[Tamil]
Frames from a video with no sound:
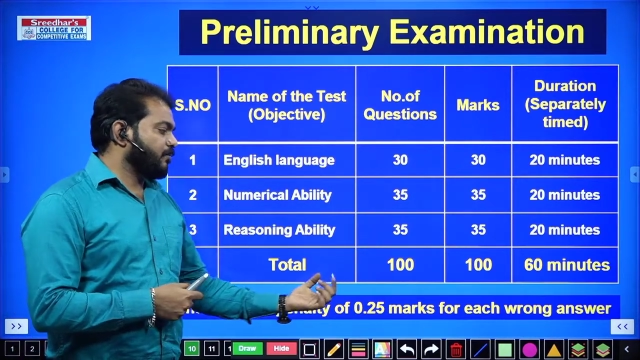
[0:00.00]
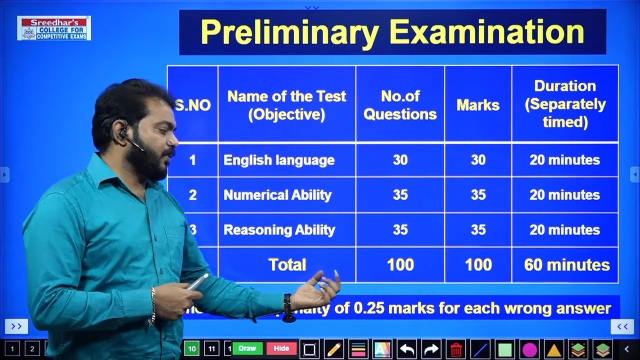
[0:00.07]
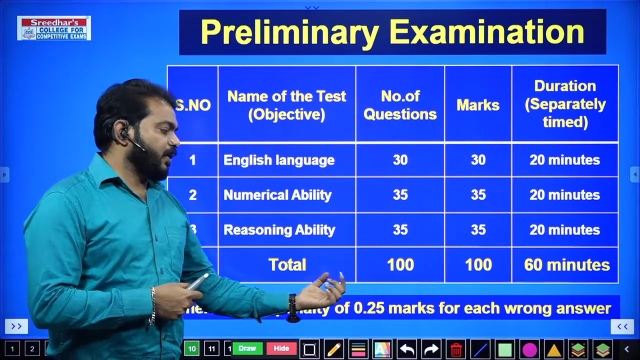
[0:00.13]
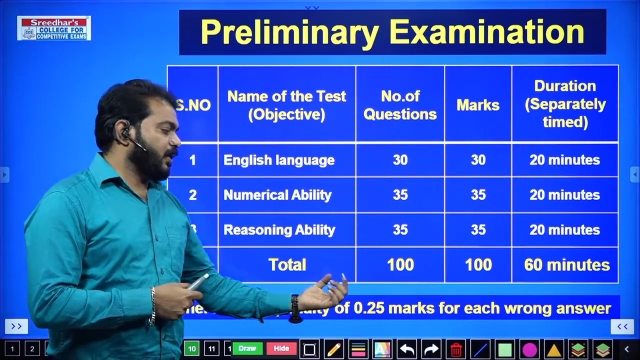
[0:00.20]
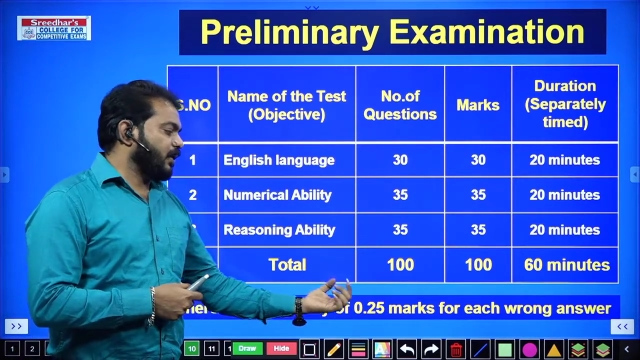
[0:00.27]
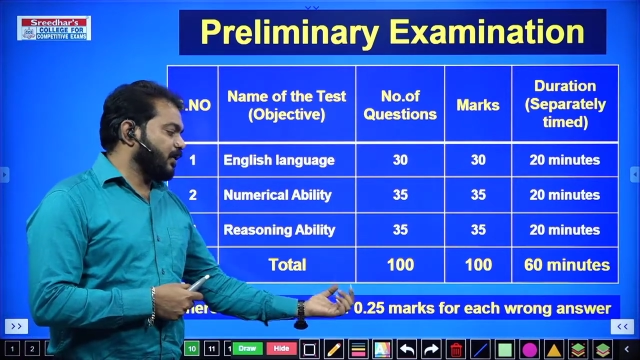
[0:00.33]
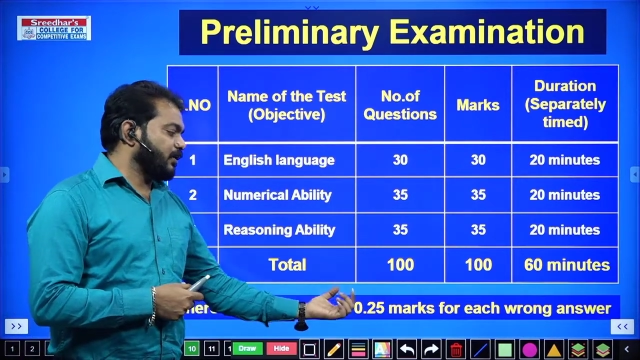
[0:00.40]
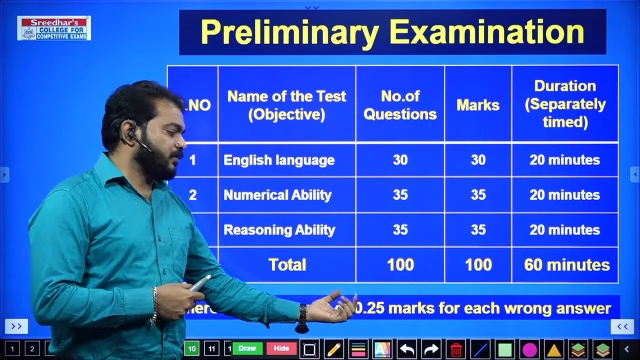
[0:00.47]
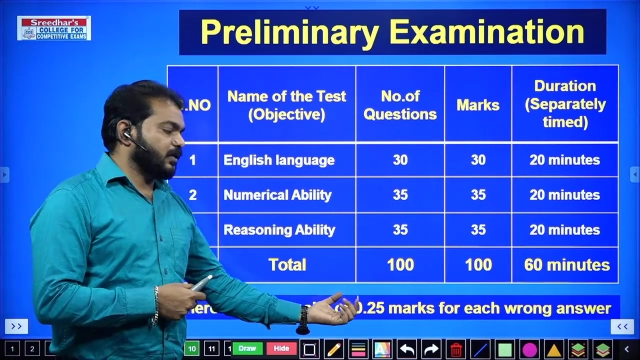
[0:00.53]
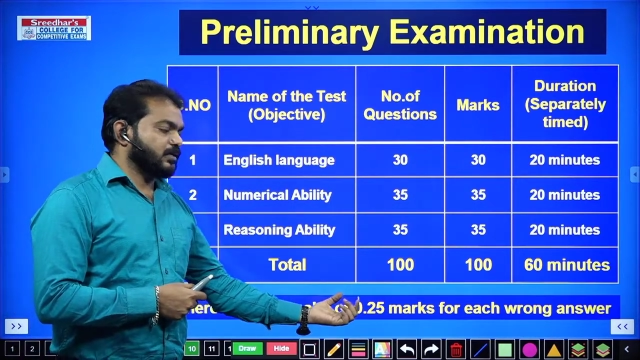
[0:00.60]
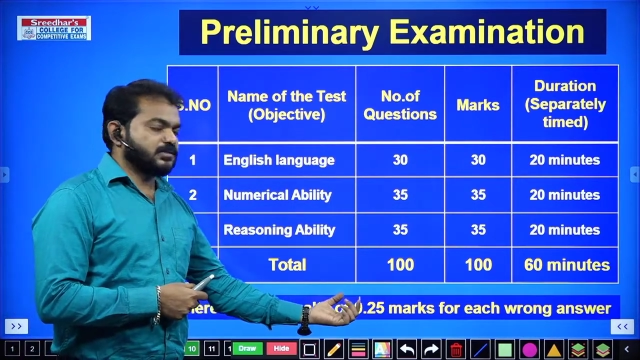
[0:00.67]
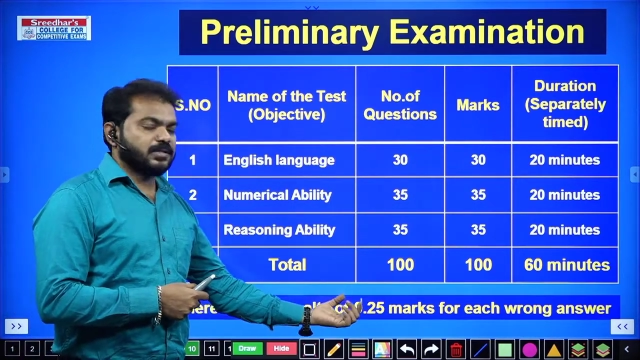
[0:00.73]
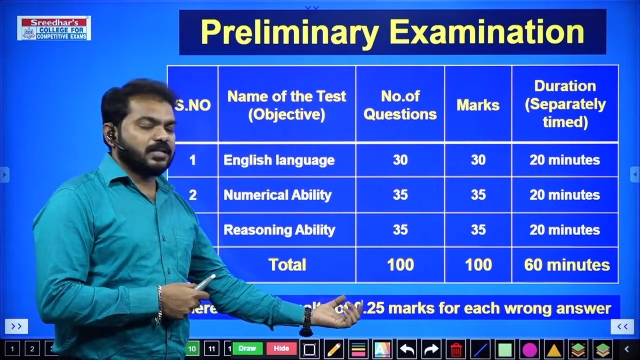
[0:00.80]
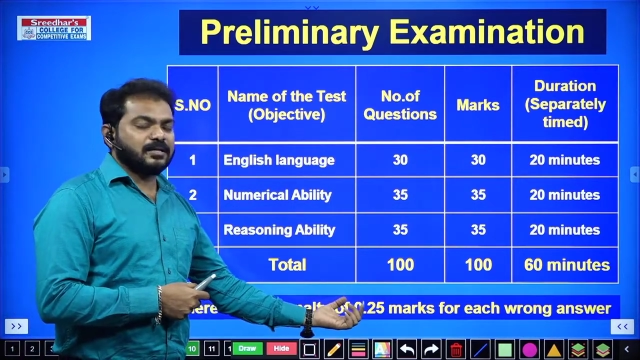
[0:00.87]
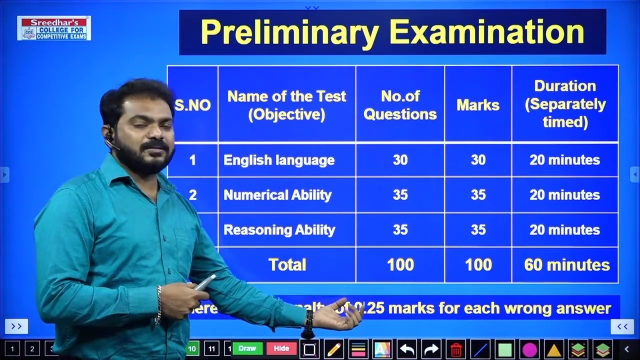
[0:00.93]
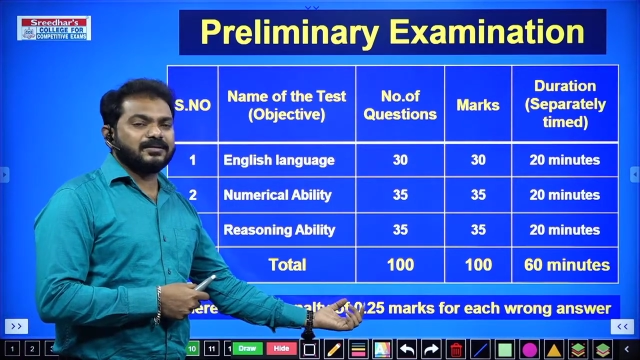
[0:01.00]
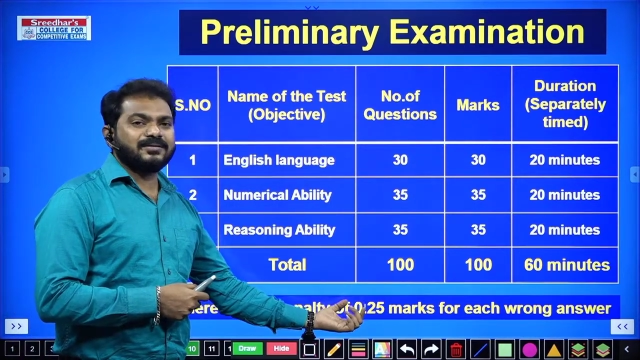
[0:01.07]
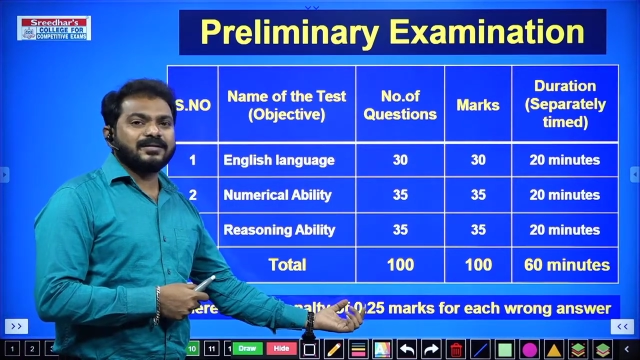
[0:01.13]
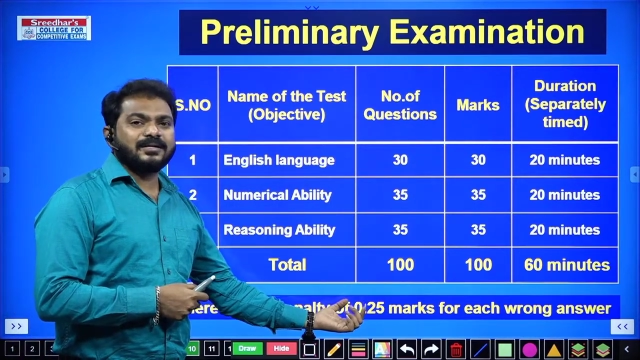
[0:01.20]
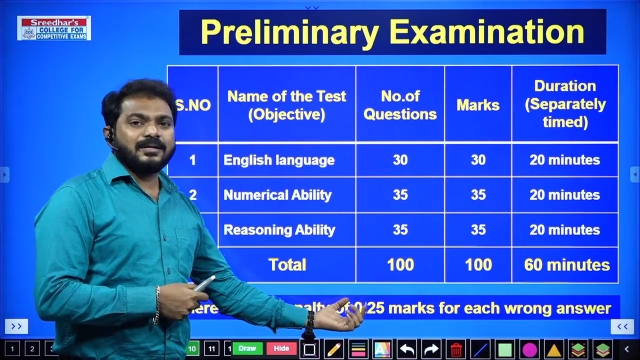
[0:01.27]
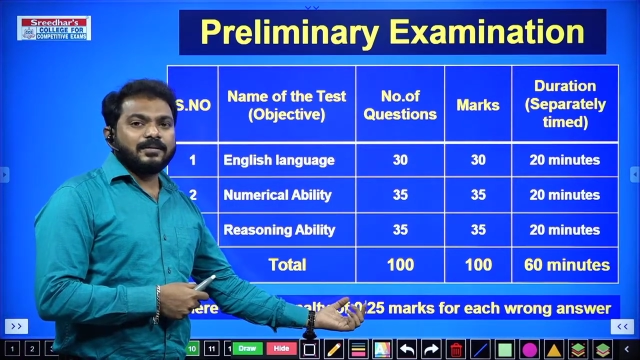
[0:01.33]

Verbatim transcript: பெனால்ட்டி மார்க்ஸ் அதாவது